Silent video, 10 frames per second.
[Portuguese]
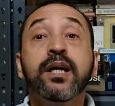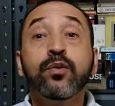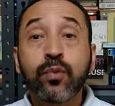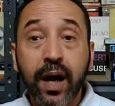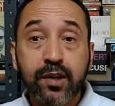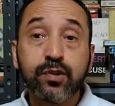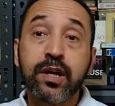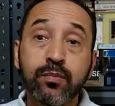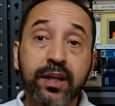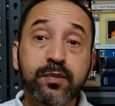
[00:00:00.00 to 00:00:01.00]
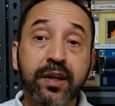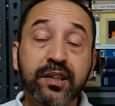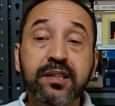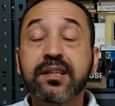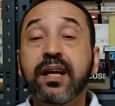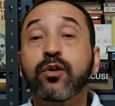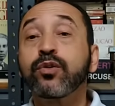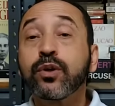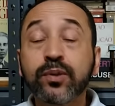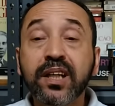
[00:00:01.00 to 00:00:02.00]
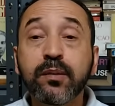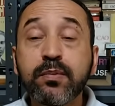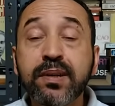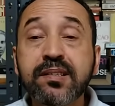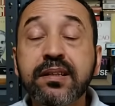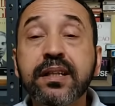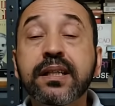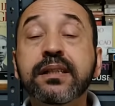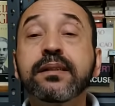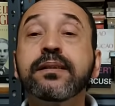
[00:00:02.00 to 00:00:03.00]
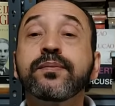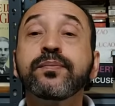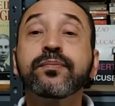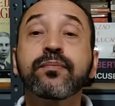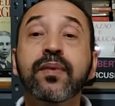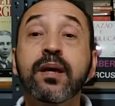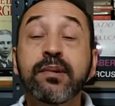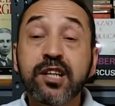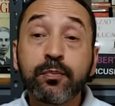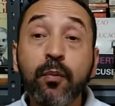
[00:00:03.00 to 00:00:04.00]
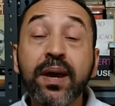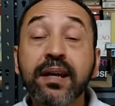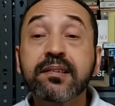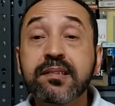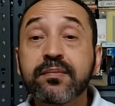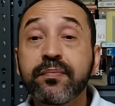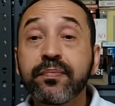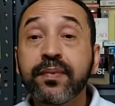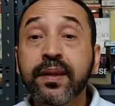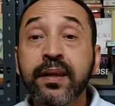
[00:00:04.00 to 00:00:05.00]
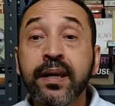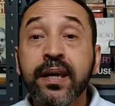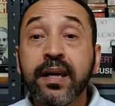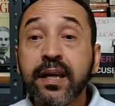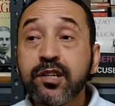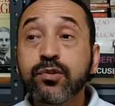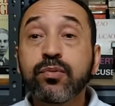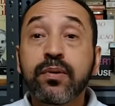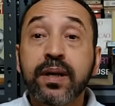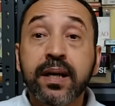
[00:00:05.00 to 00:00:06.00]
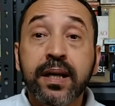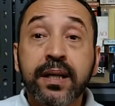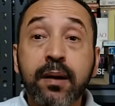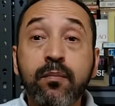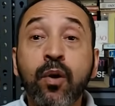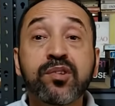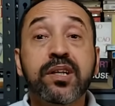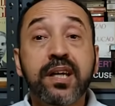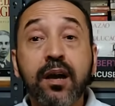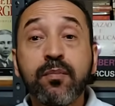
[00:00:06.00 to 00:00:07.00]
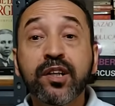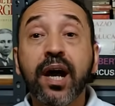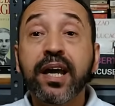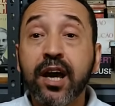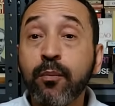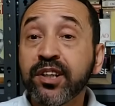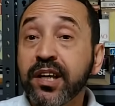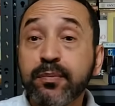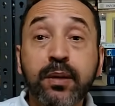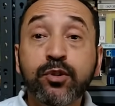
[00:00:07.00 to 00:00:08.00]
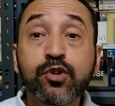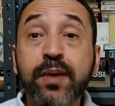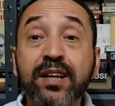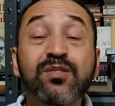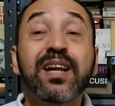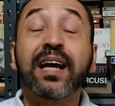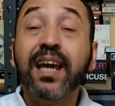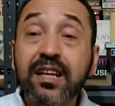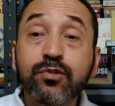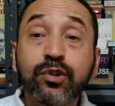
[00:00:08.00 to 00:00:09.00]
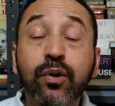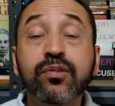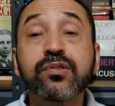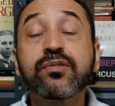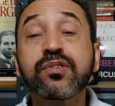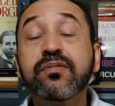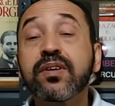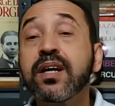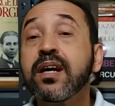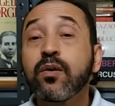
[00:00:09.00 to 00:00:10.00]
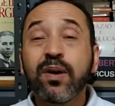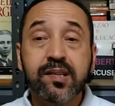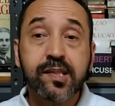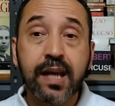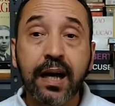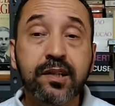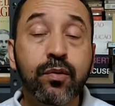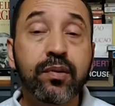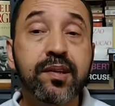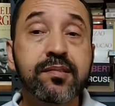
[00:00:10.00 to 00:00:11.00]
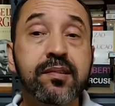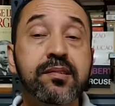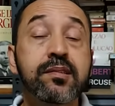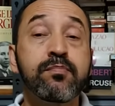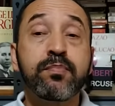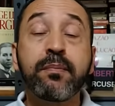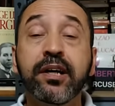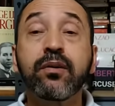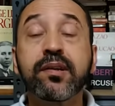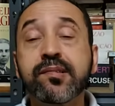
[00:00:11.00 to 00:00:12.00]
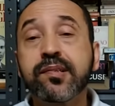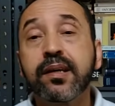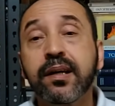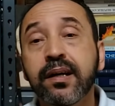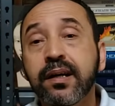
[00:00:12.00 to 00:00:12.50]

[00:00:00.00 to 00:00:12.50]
Num caso, em uma das partidas, claro, contra outra equipe brasileira. Mas era o Palmeiras. E isso né, mostra que realmente, realmente a equipe tem muitos méritos, naqueles dois jogos, inclusive, com ressaca de conquistas bem maiores,